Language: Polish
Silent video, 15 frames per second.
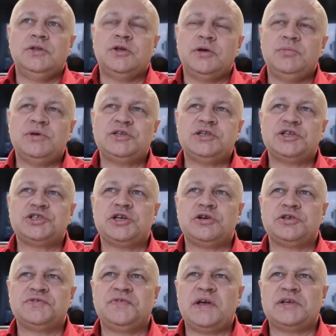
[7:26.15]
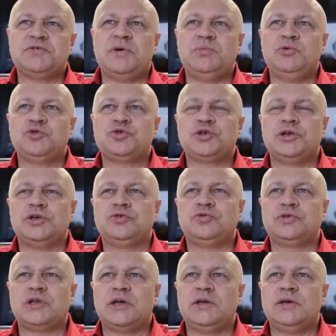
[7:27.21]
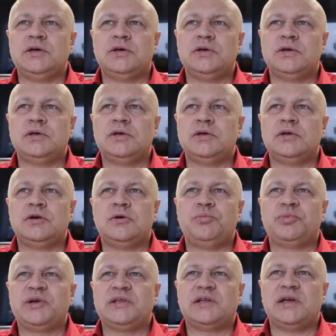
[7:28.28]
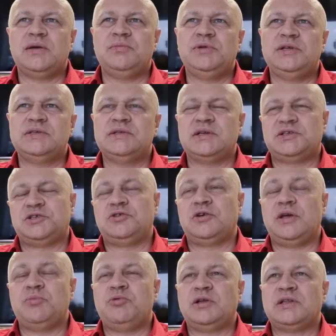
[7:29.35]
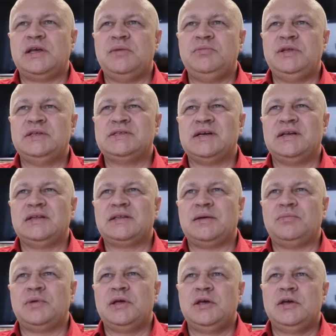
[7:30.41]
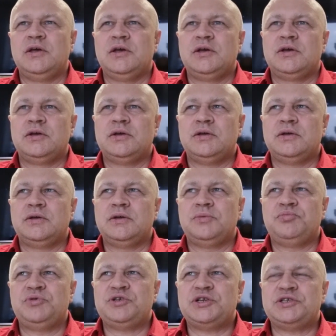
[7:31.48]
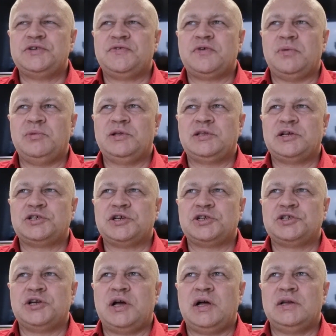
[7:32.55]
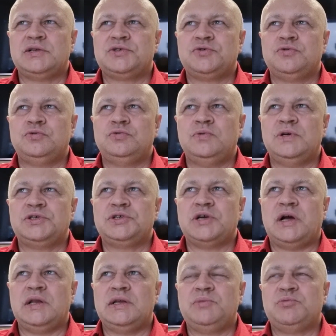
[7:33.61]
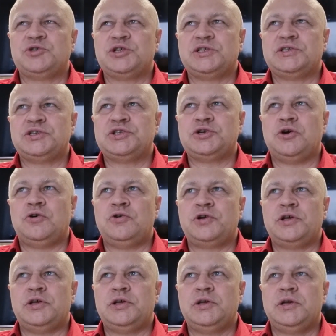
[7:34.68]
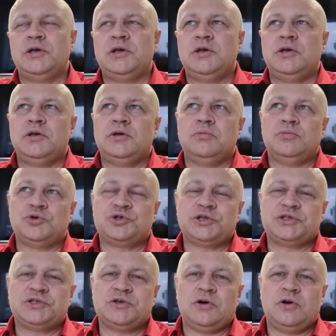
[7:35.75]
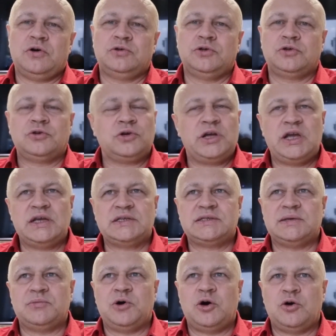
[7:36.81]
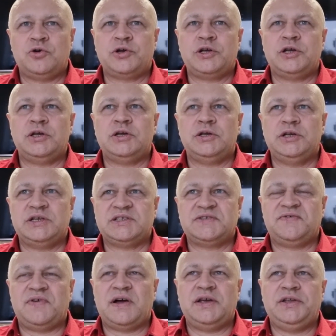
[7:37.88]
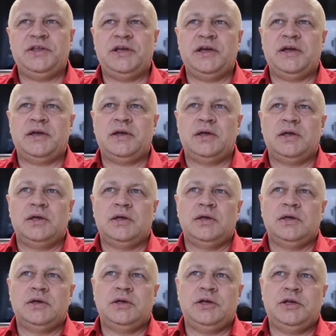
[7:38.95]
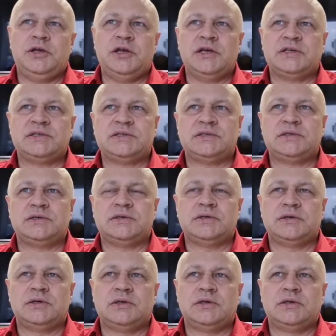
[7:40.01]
No i myślę, że rozwiałem już y, tutaj rąbkę tajemnicy, znaczy to nie była tajemnica, ale tam Y, piszecie w komentarzach, że ale schudłeś, ale może jesteś chory, może co, no to nie jestem chory, jest fajnie i jest